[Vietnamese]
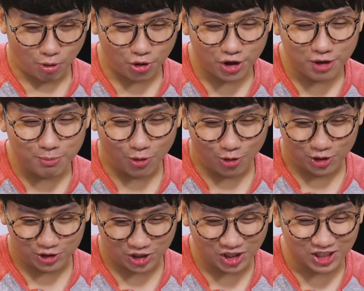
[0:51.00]
mỗi
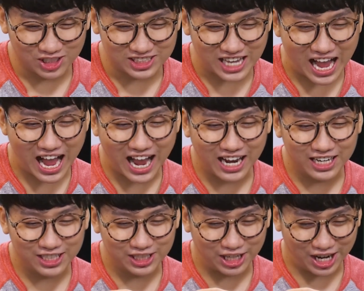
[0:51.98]
mùa xuân
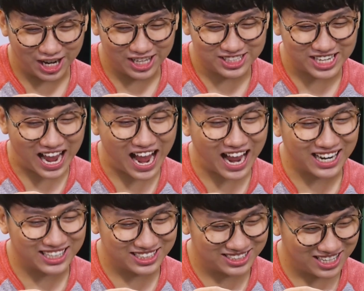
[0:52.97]
sang nghĩa
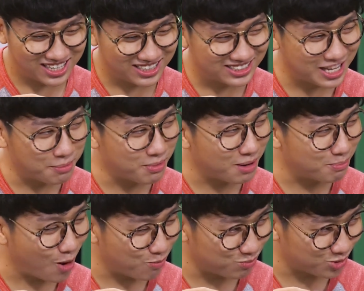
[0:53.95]
trang gần thế mà
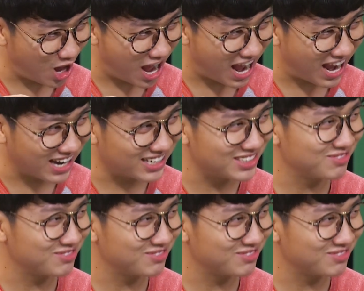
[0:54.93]
một đoàn